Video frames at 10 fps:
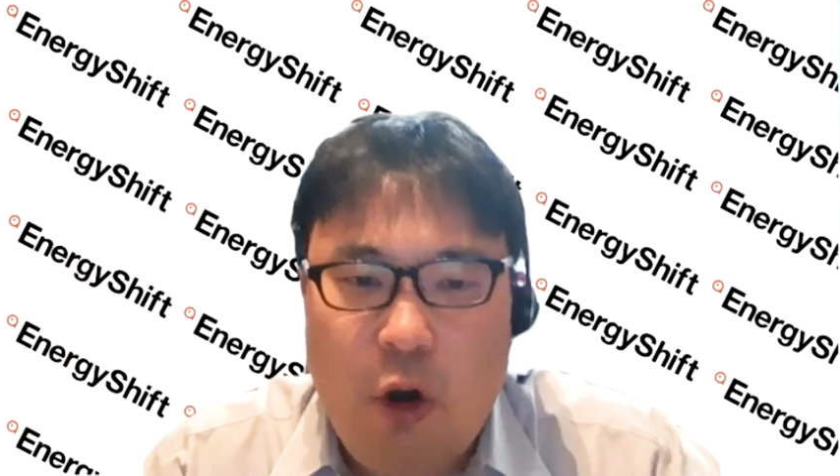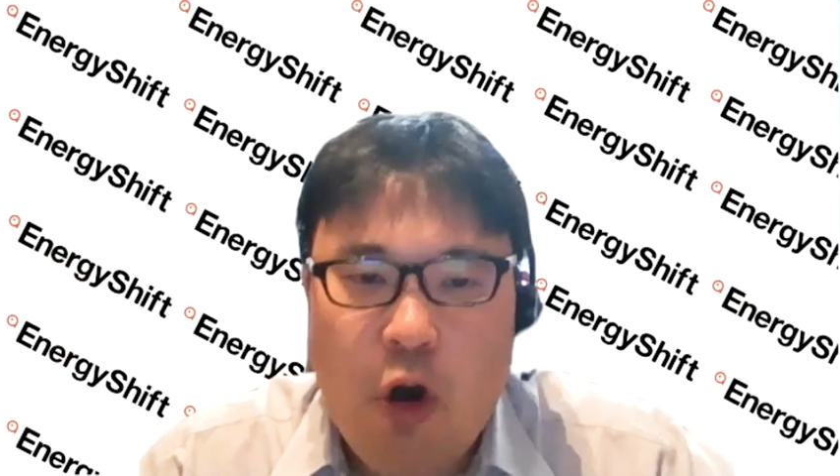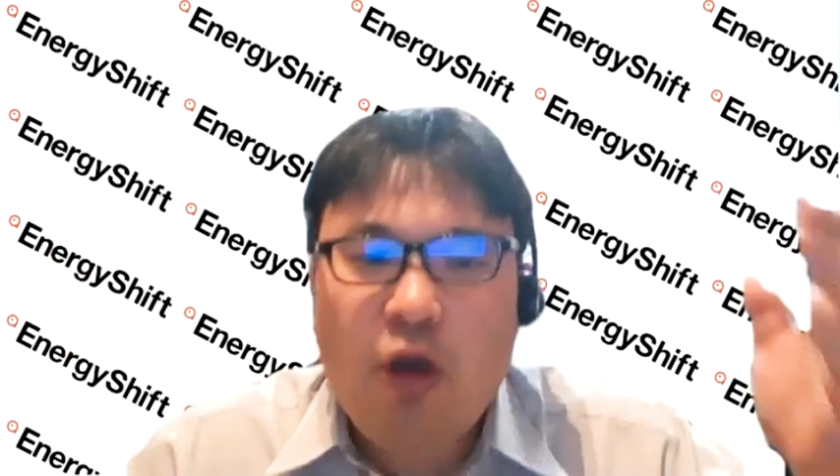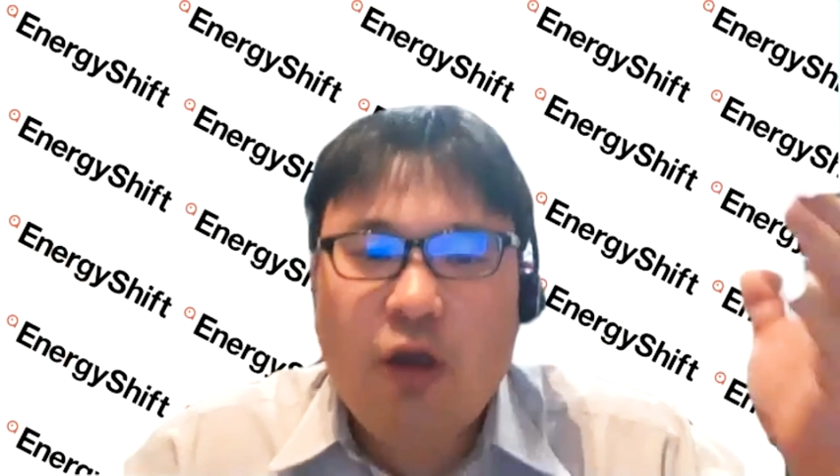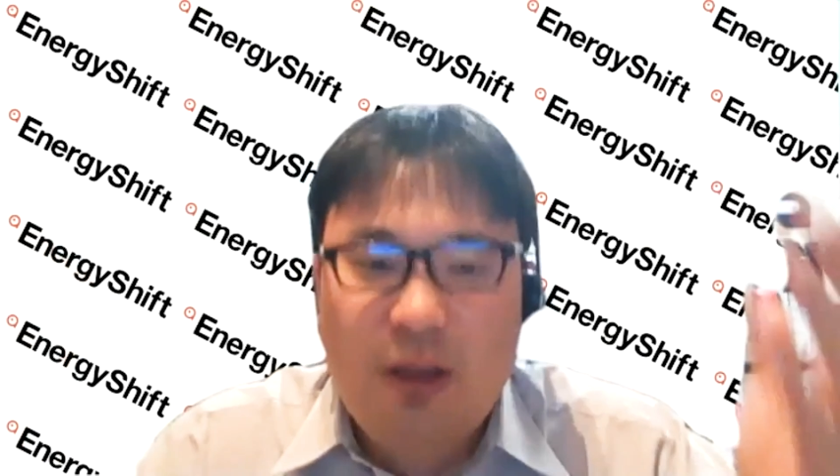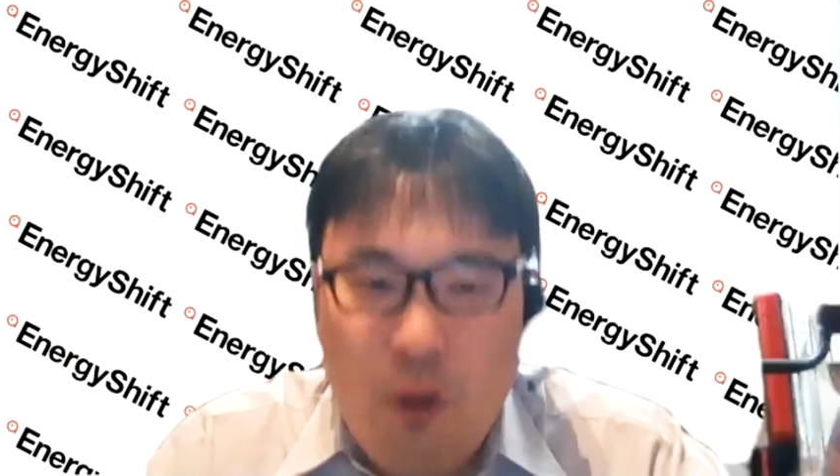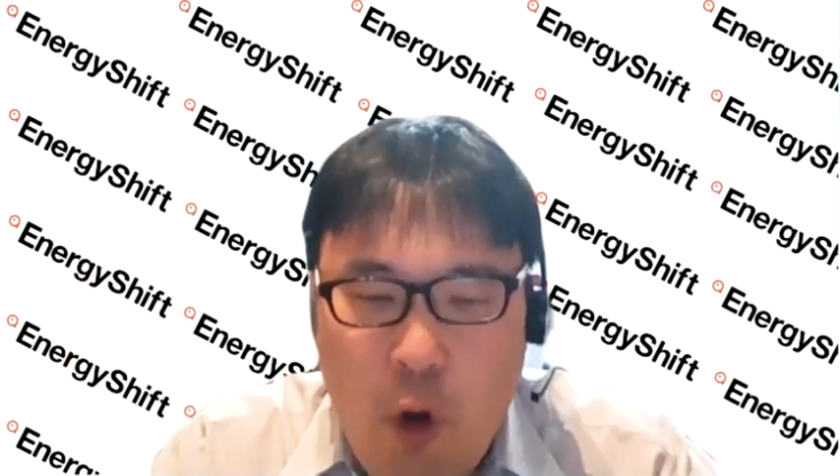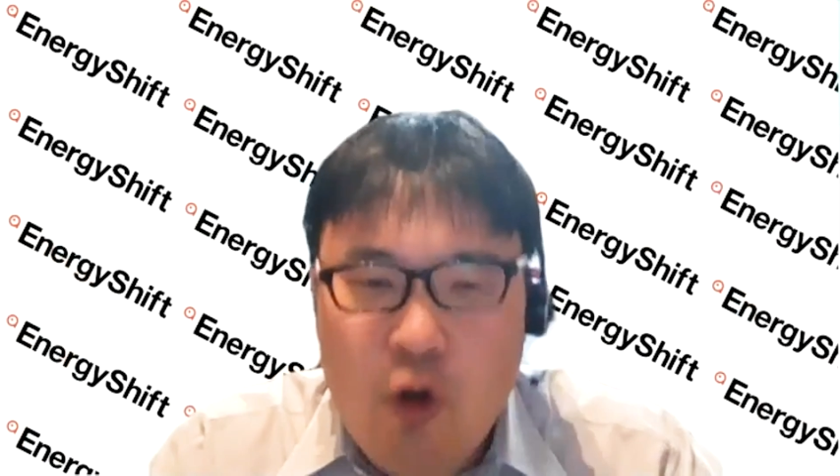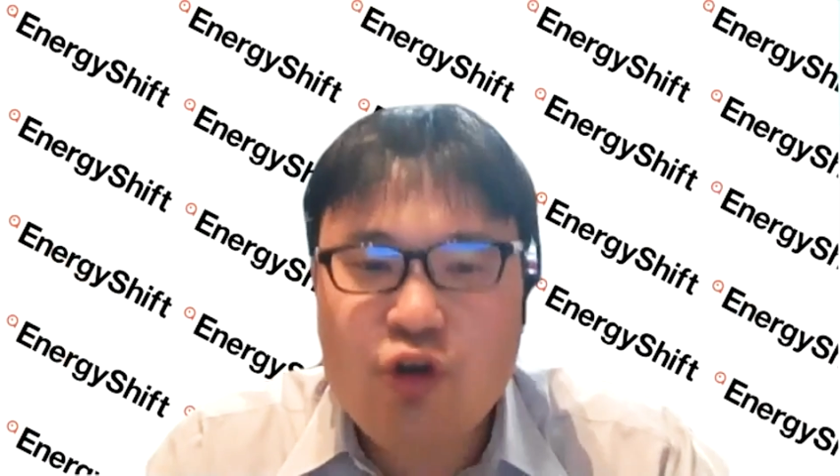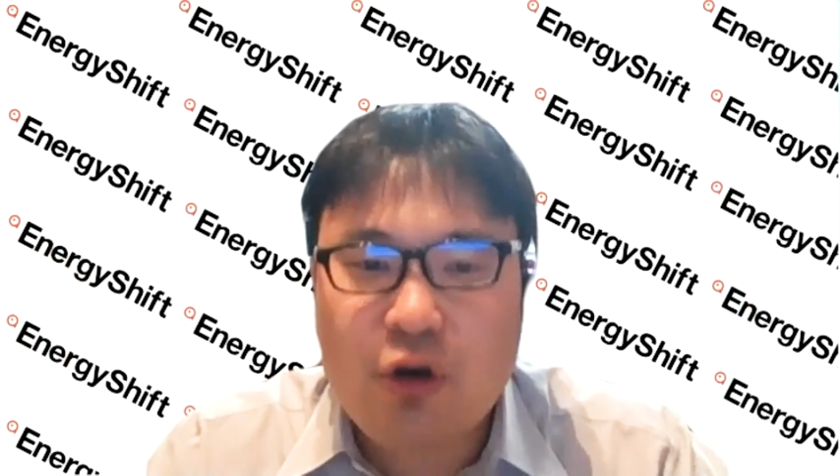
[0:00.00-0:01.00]
も、
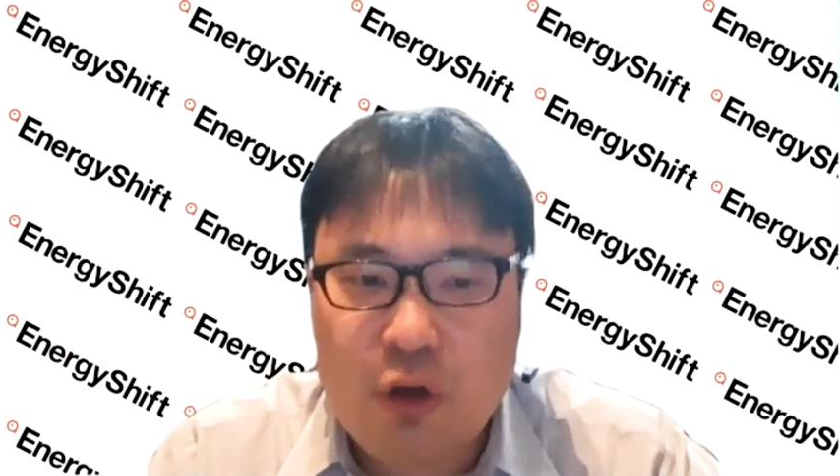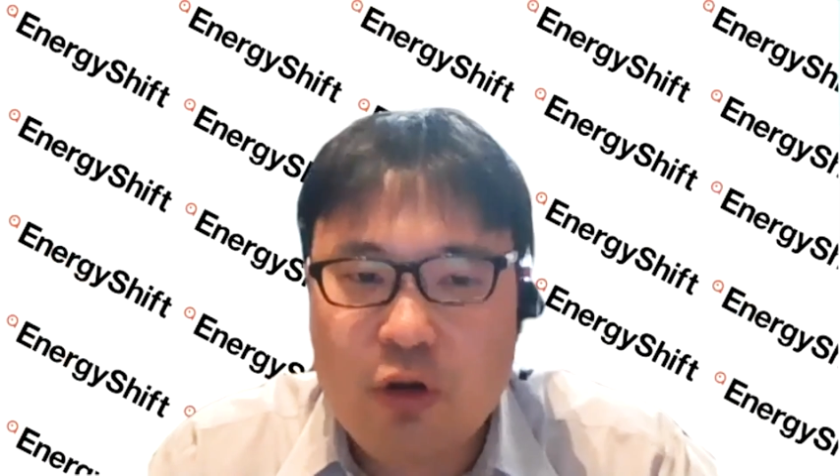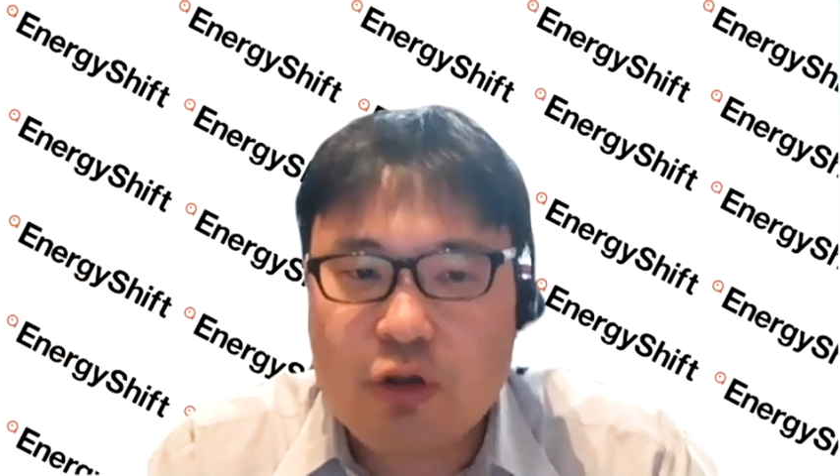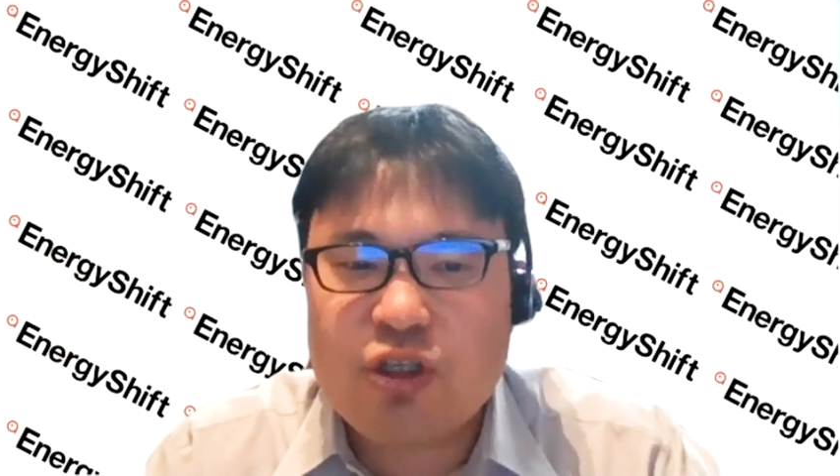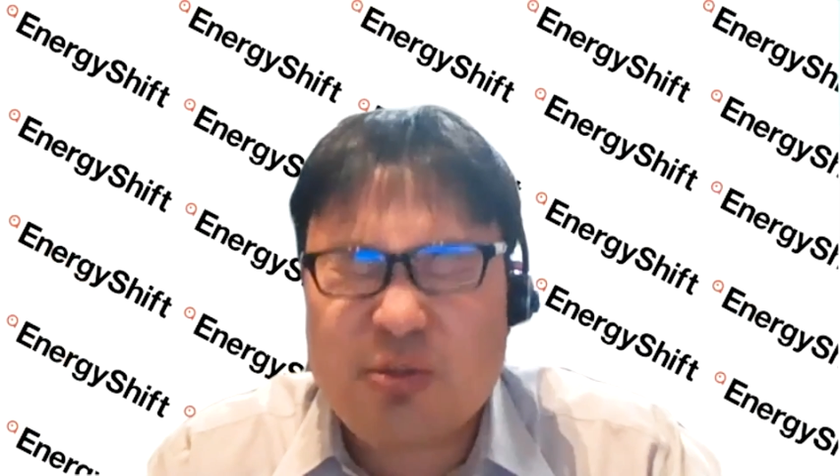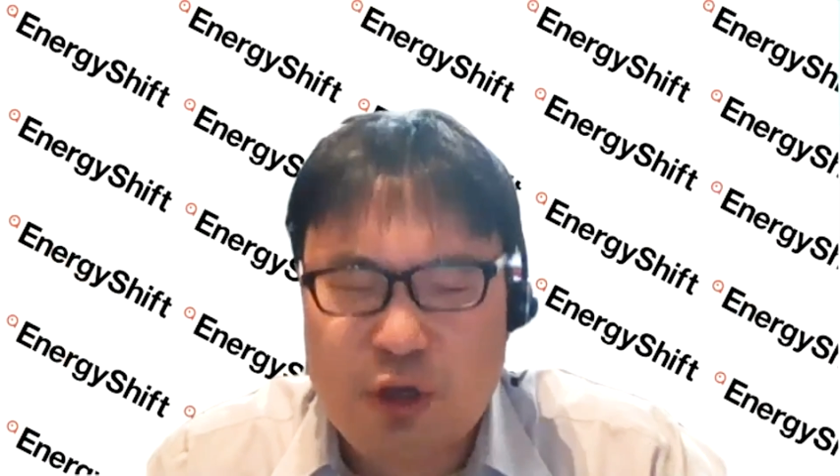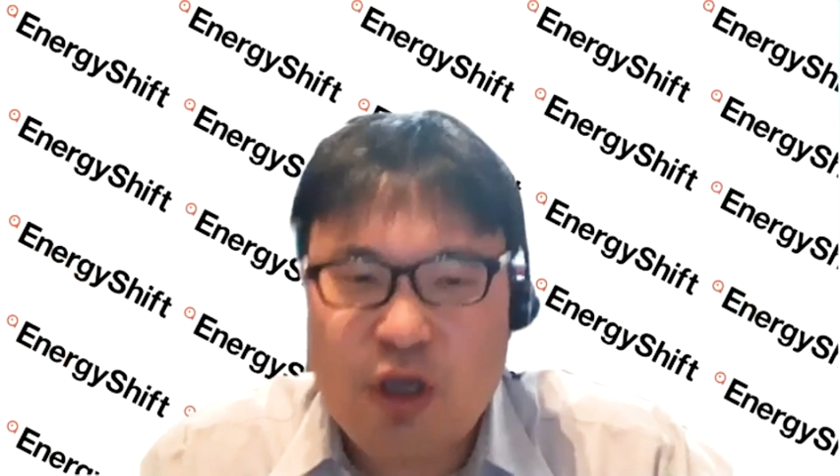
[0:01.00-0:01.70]
多くの量のトリチウ